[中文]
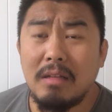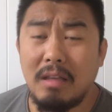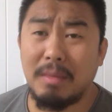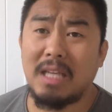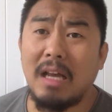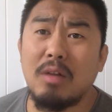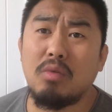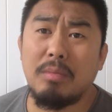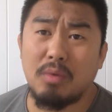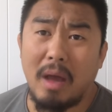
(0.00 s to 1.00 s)
你们想想
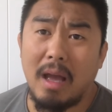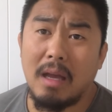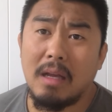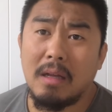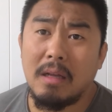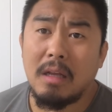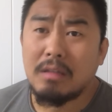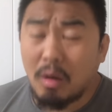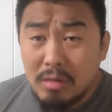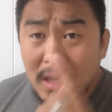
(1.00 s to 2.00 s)
对不对？
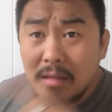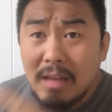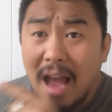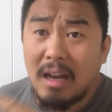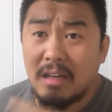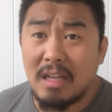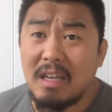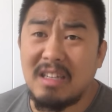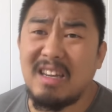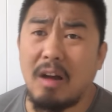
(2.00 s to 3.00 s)
到现在的人家
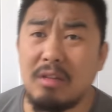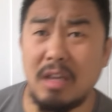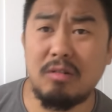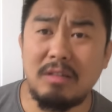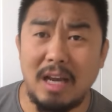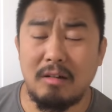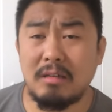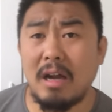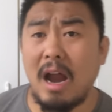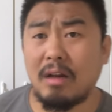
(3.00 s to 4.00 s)
医疗体制也是
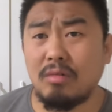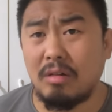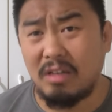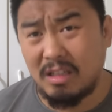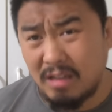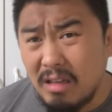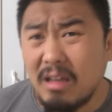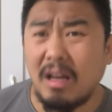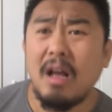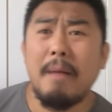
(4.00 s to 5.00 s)
这样，就是你真
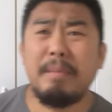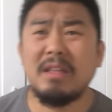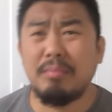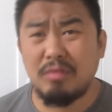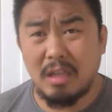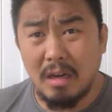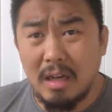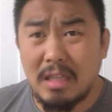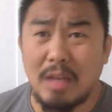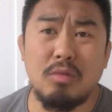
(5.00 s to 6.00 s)
的病的不行
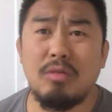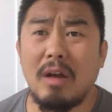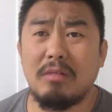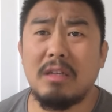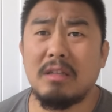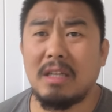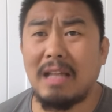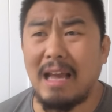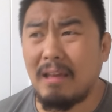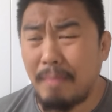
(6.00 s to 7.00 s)
了才去医院有医生接
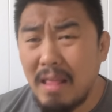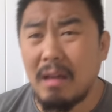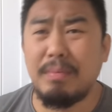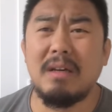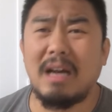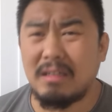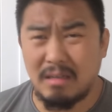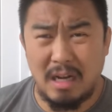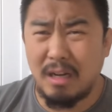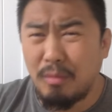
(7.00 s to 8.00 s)
待，一般的病啊，这
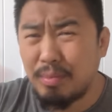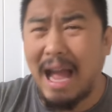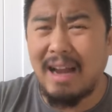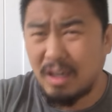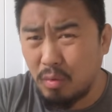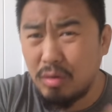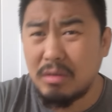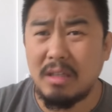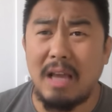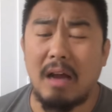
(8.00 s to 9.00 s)
人都不搭理，回去
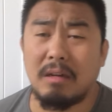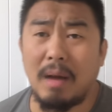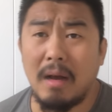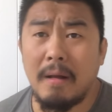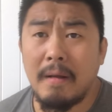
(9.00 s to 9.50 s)
自己养着吧。